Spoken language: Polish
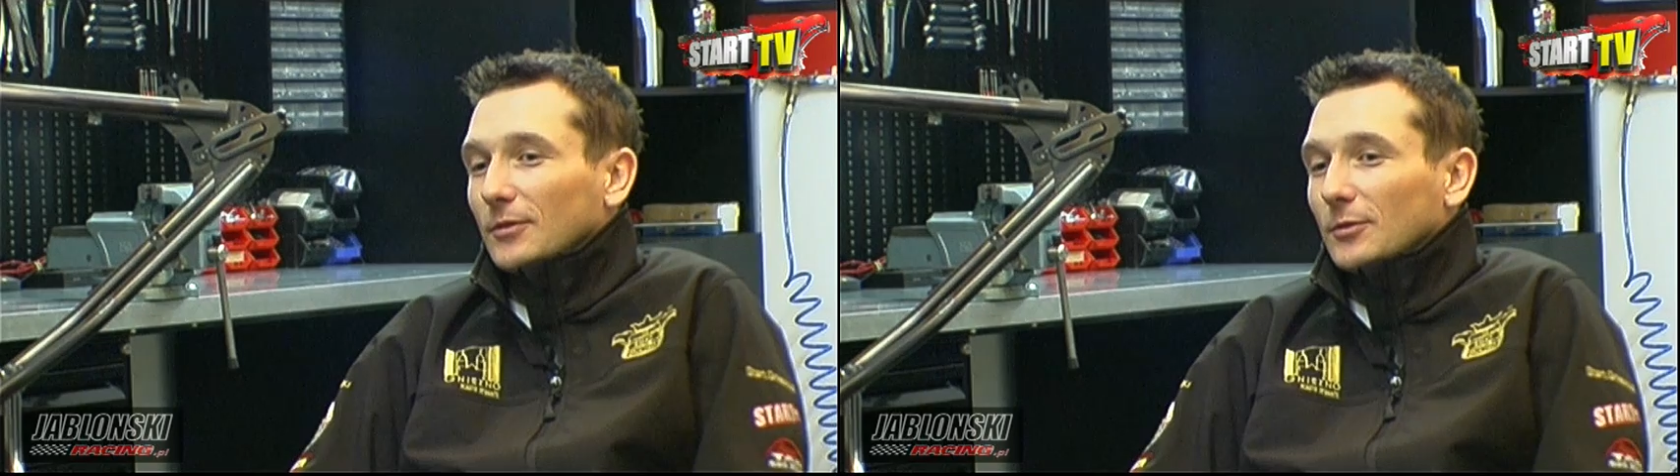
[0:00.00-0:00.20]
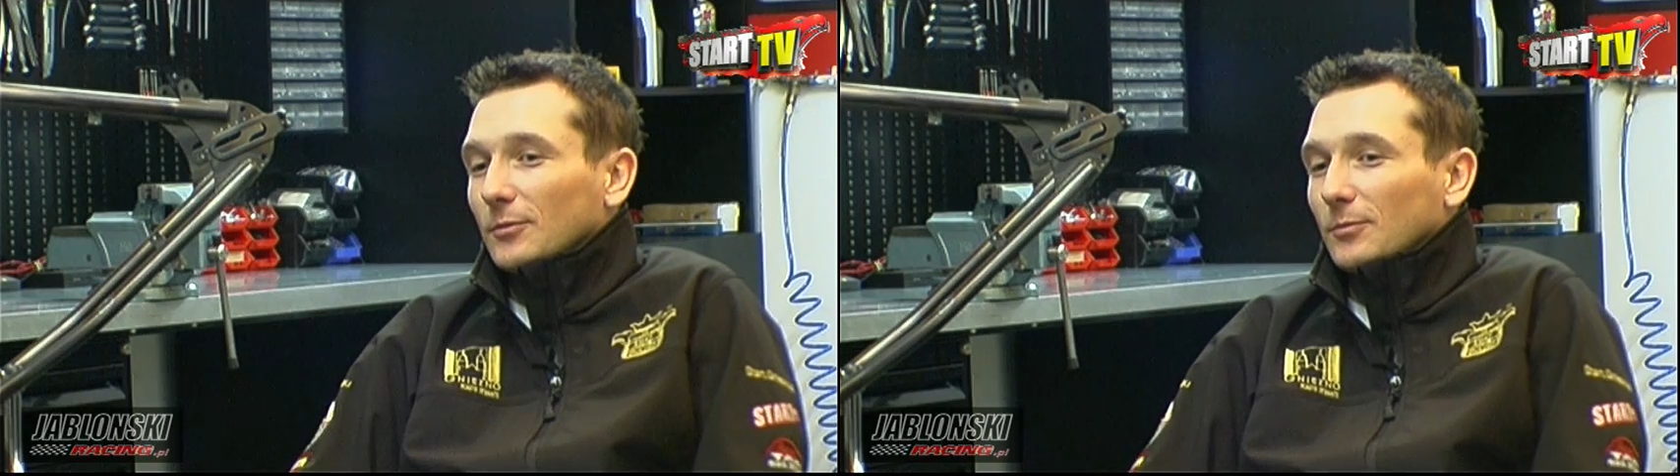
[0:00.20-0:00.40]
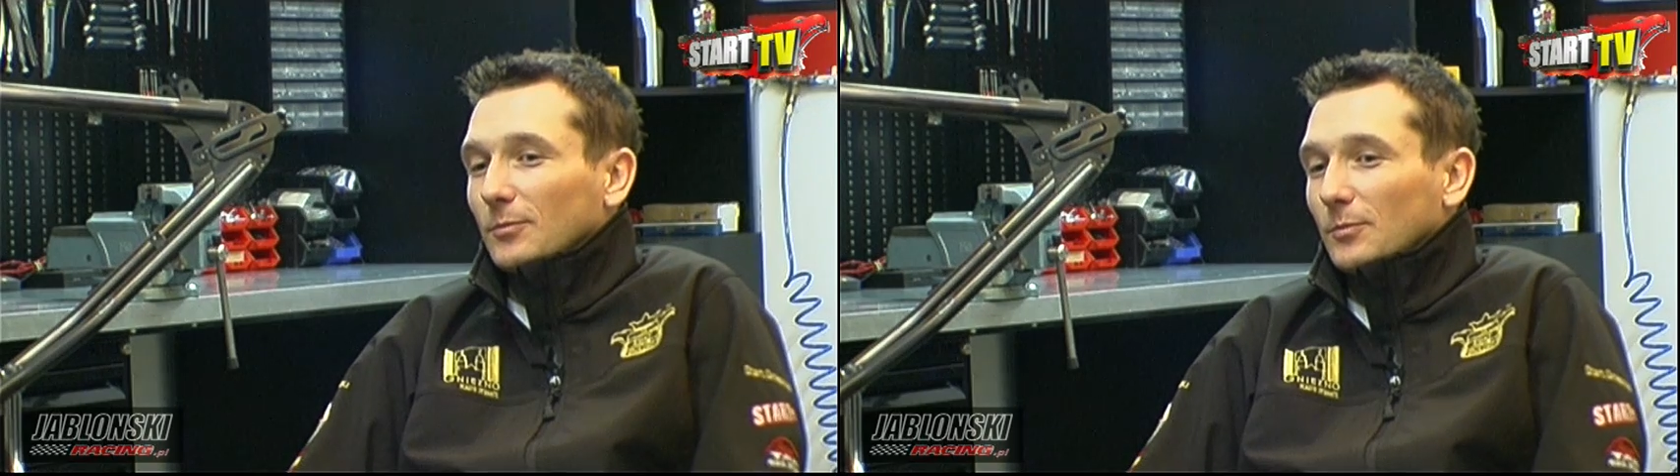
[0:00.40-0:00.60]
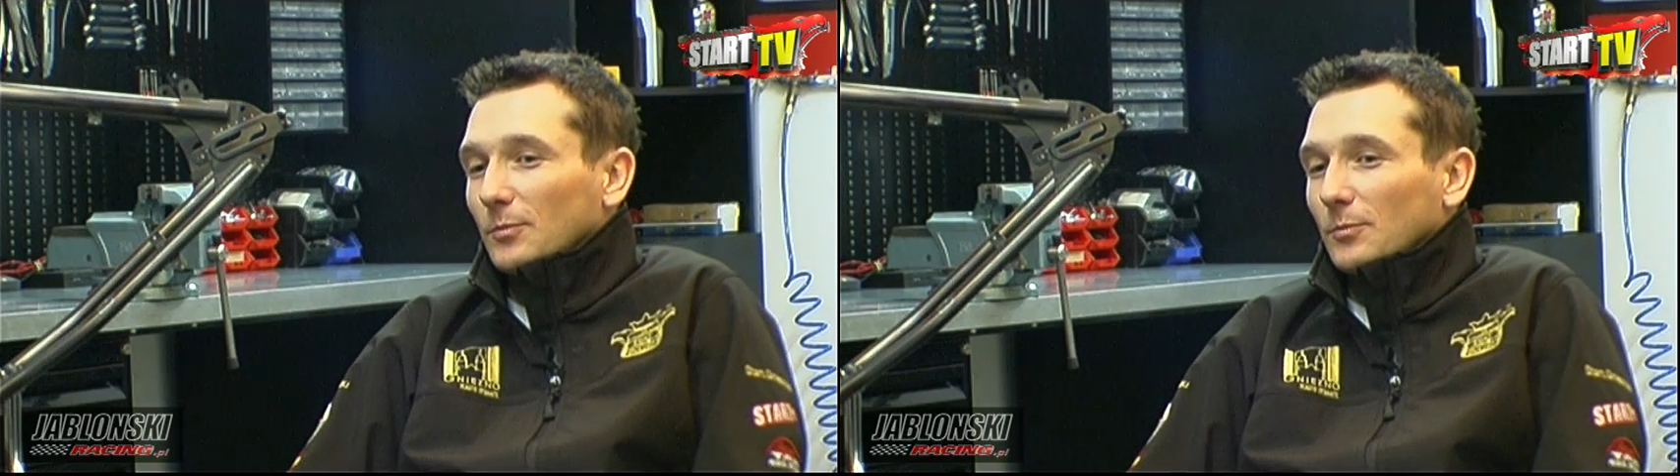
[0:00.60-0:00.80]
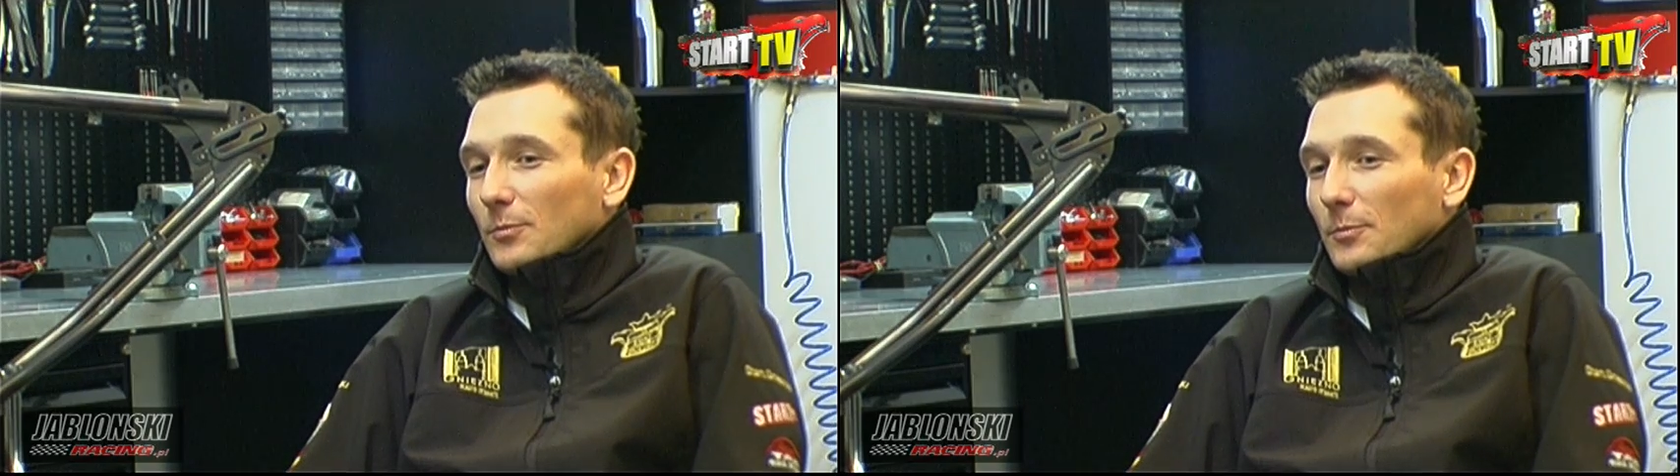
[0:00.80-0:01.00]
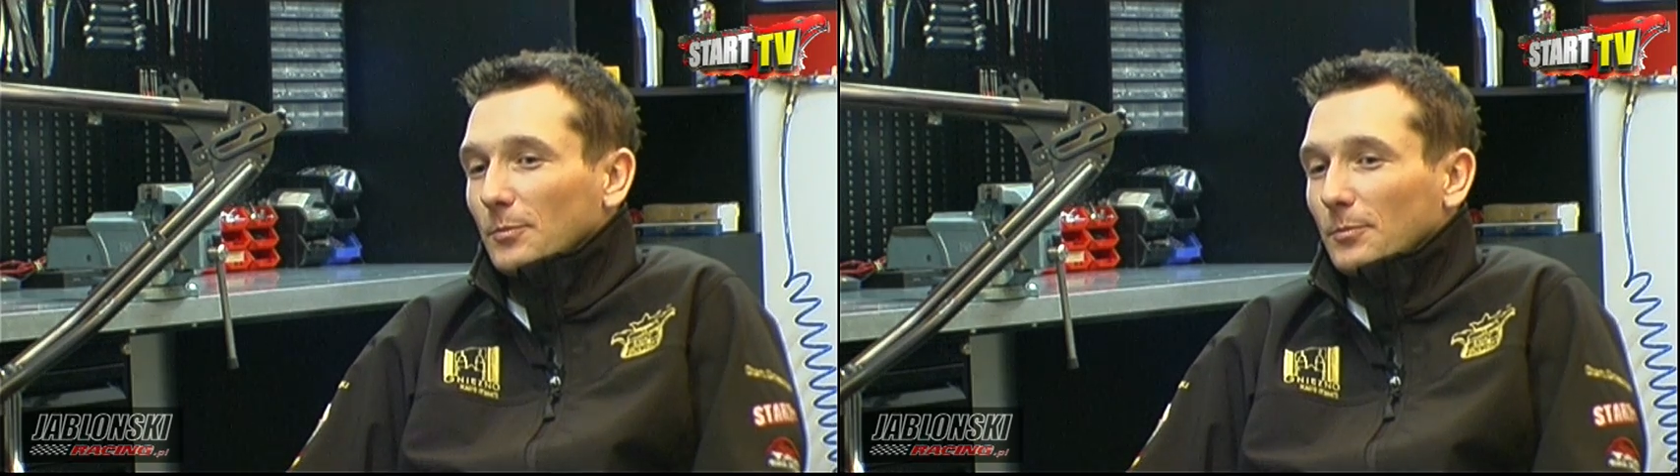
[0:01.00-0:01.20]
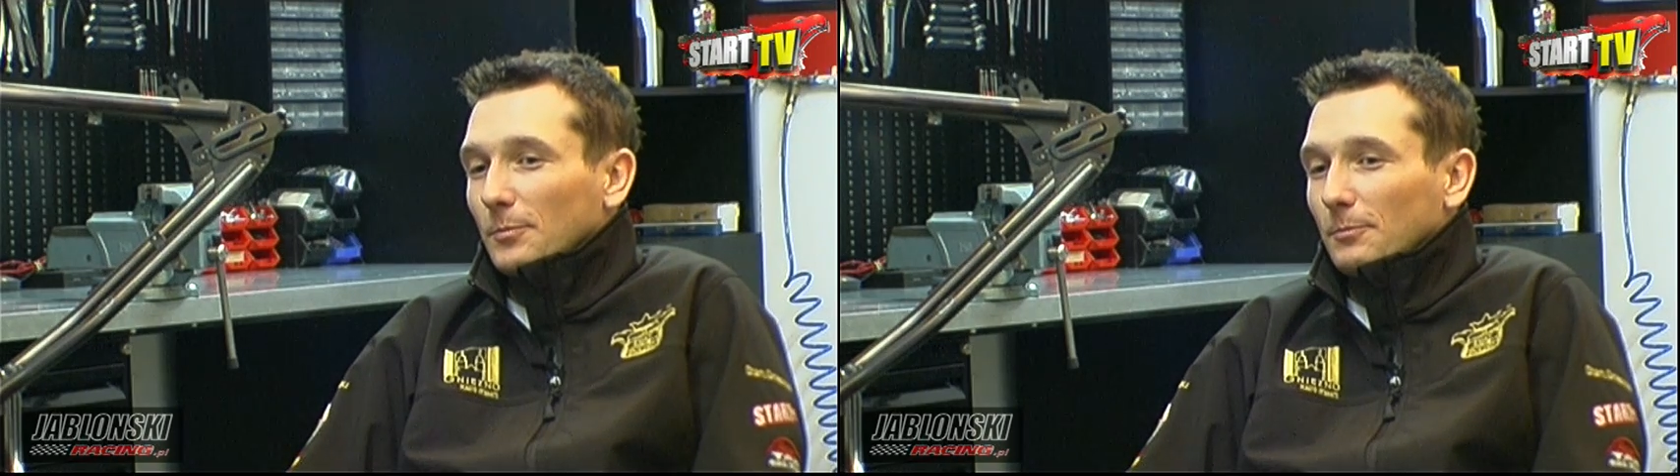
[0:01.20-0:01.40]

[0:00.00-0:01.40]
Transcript: no, mm,